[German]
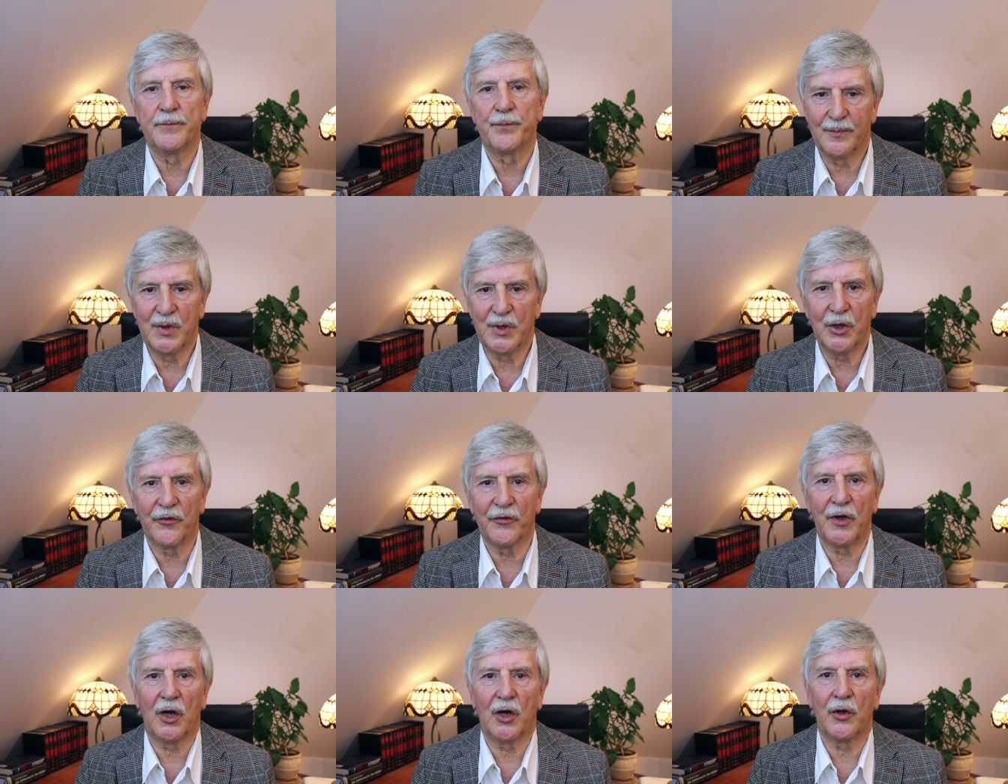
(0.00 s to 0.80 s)

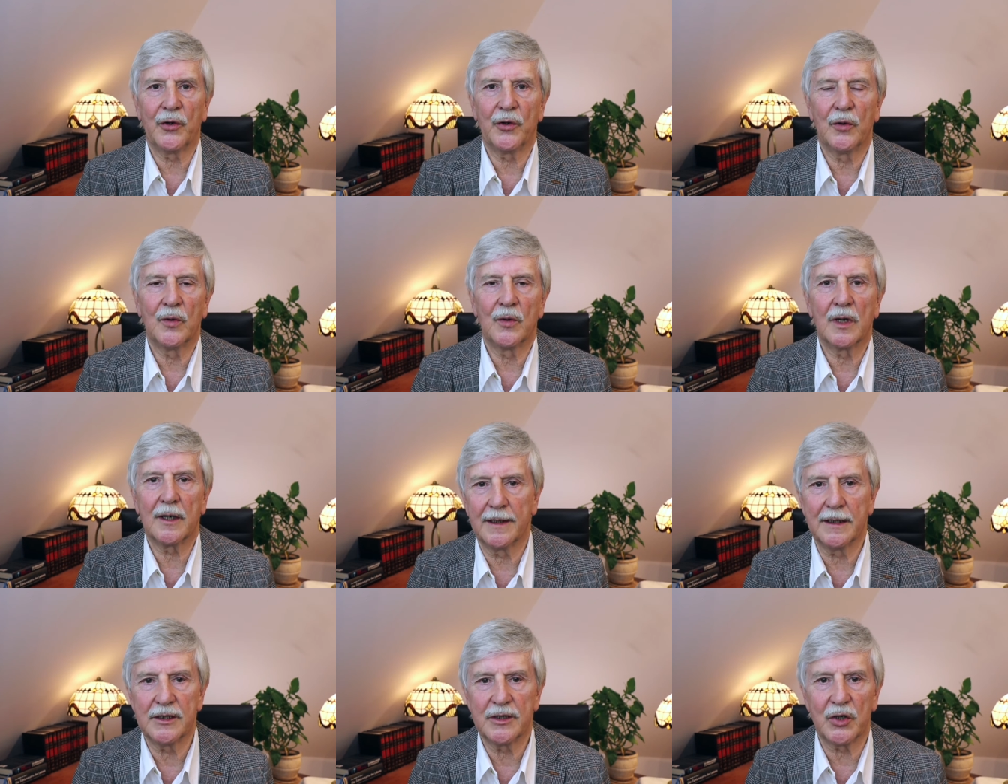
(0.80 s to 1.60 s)
Bioverordnung
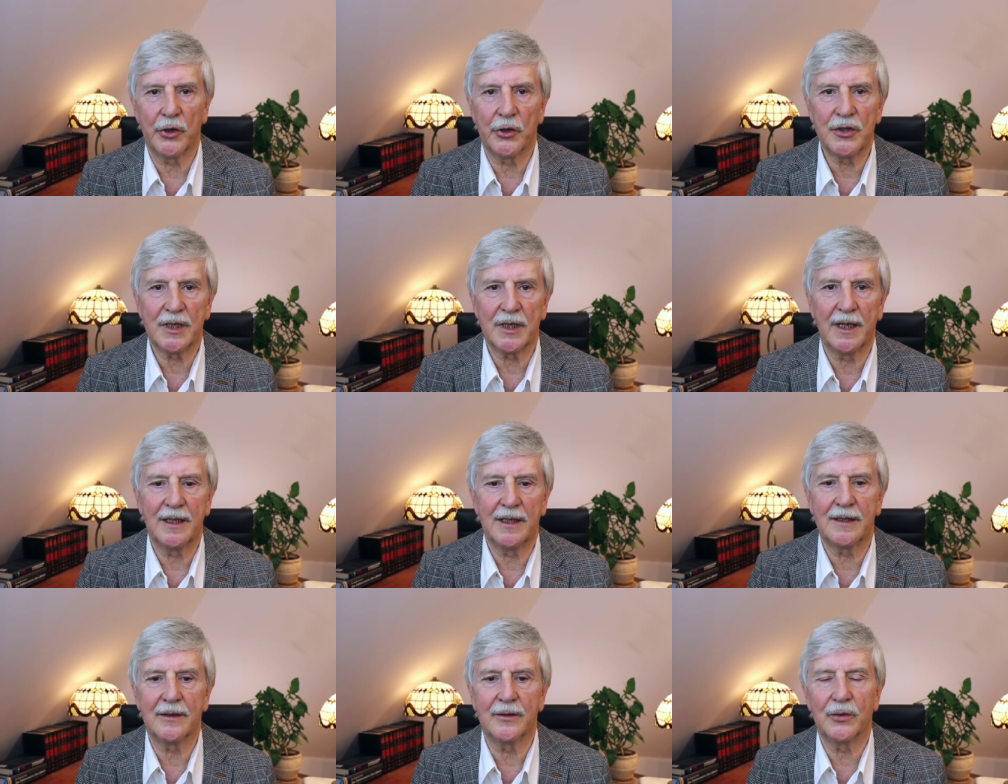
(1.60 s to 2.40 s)
ist
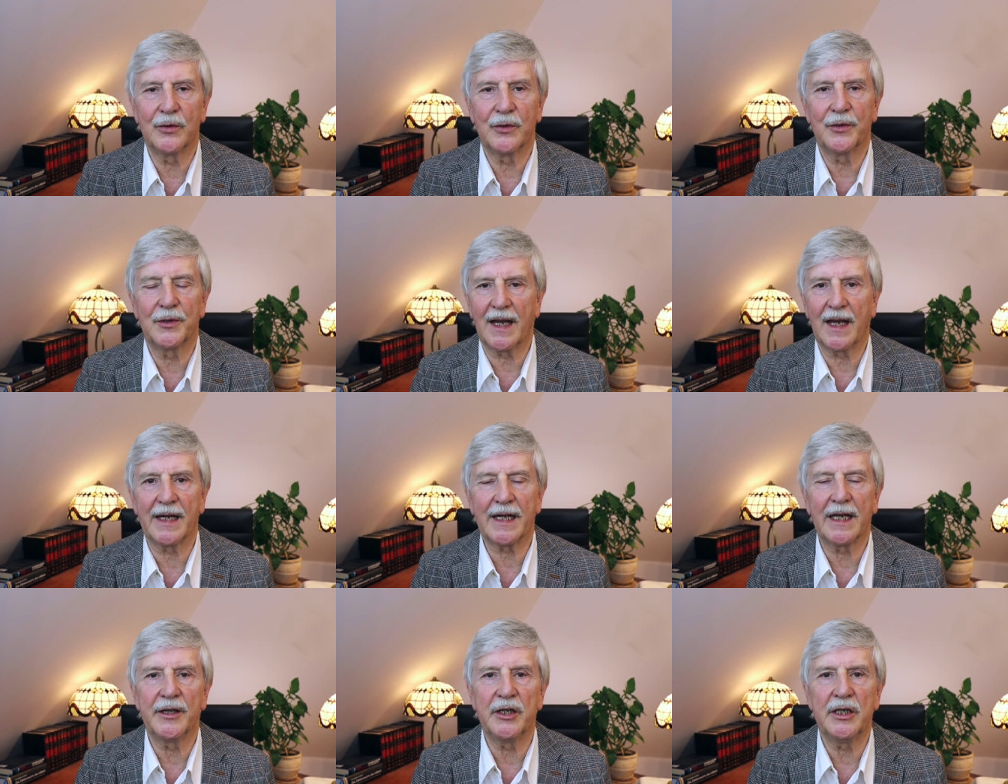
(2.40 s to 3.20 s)
löchrig und
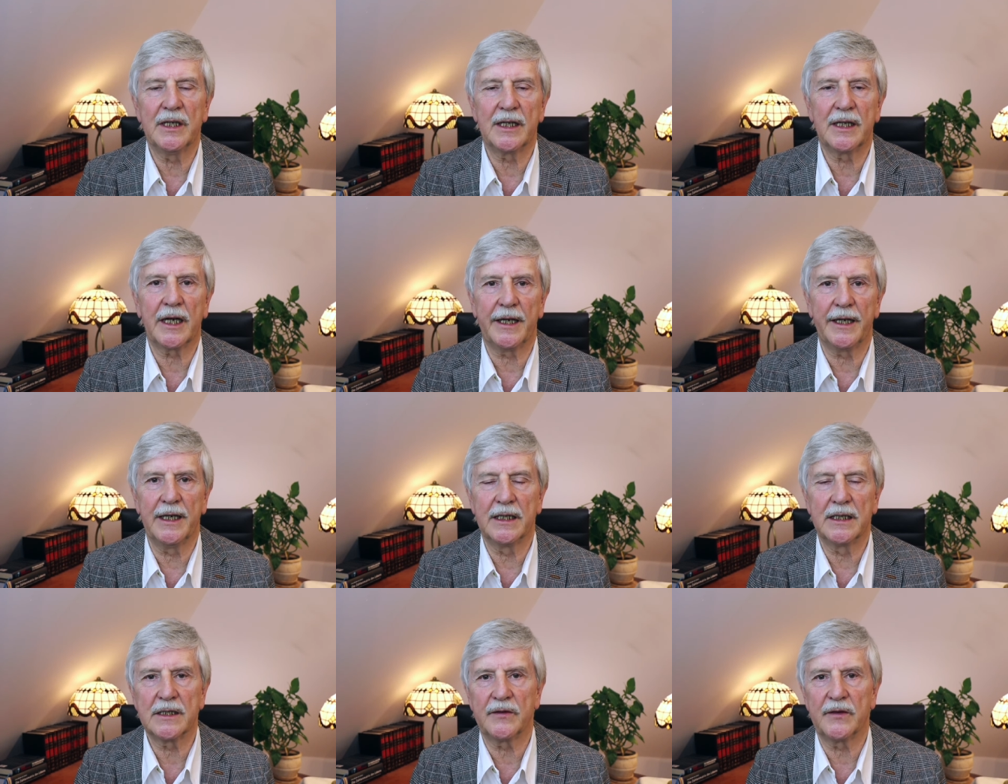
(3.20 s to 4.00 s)
garantiert
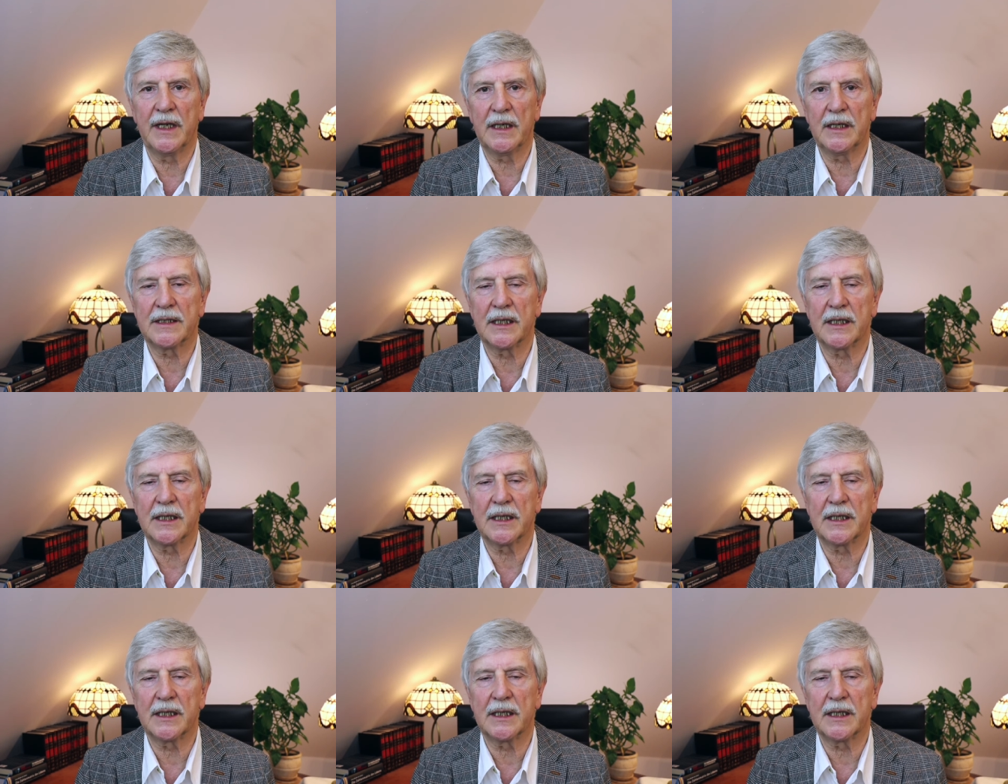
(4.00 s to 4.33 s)
keineswegs,